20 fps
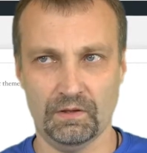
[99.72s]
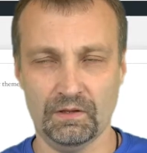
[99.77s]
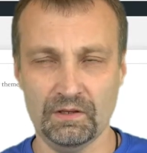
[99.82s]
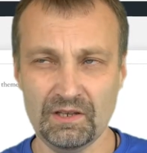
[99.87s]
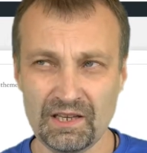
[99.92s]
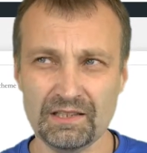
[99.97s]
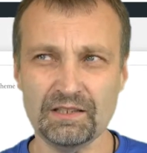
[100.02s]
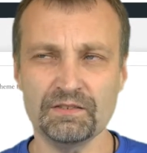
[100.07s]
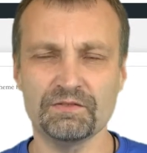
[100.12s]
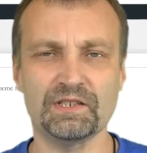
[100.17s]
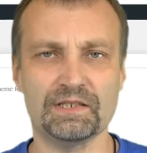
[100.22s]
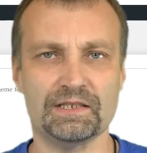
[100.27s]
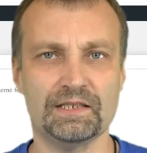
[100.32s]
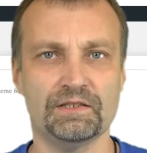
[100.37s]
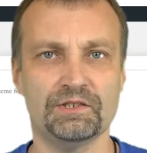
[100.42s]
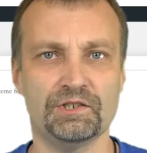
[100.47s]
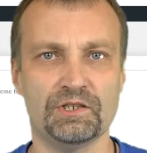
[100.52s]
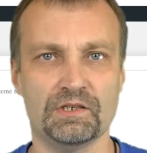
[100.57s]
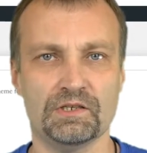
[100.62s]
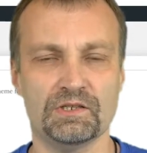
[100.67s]
jeden w
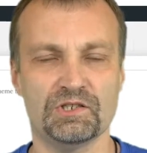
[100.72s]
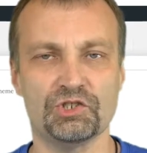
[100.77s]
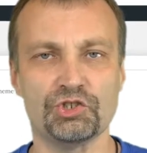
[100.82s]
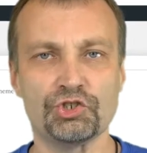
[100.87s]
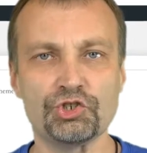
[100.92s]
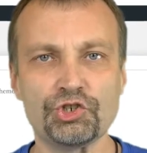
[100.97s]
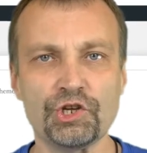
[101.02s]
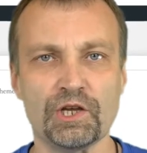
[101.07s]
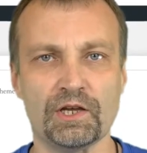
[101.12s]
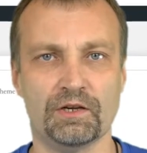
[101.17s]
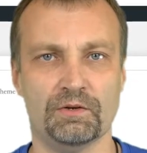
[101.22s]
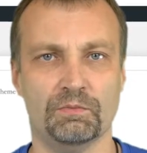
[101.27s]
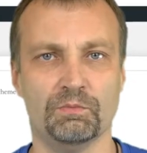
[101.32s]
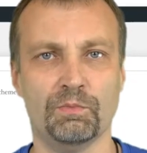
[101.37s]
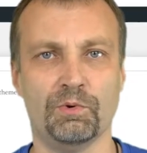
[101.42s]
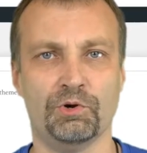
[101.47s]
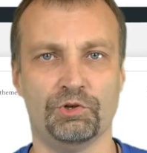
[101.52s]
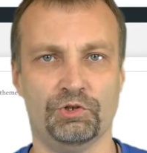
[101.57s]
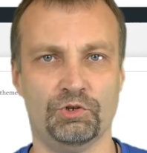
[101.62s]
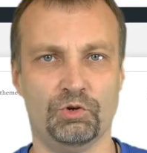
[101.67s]
zasadzie z trzech
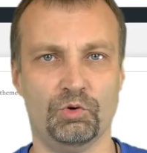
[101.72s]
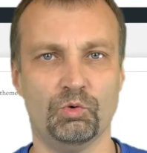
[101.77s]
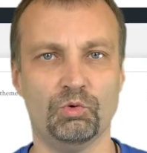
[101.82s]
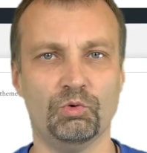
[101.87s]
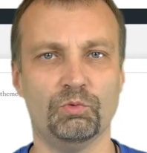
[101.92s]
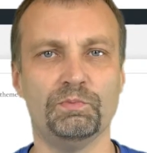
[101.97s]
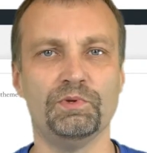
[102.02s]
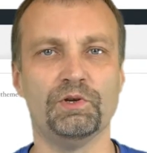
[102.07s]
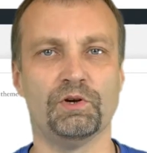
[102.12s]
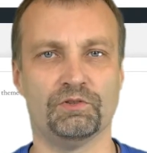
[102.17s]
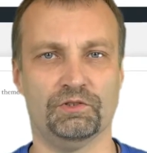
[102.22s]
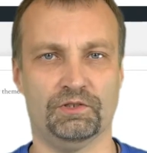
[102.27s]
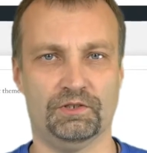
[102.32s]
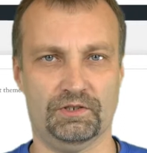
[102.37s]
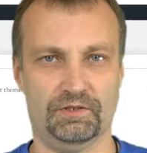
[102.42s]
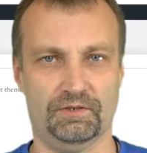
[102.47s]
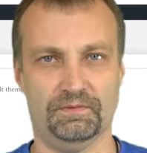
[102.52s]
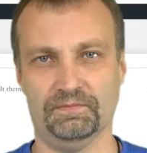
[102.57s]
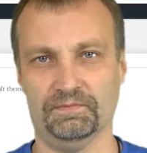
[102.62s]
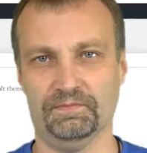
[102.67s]
moich
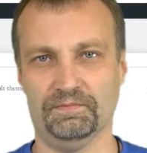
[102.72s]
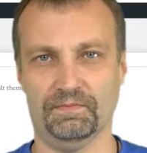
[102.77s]
ulubionych.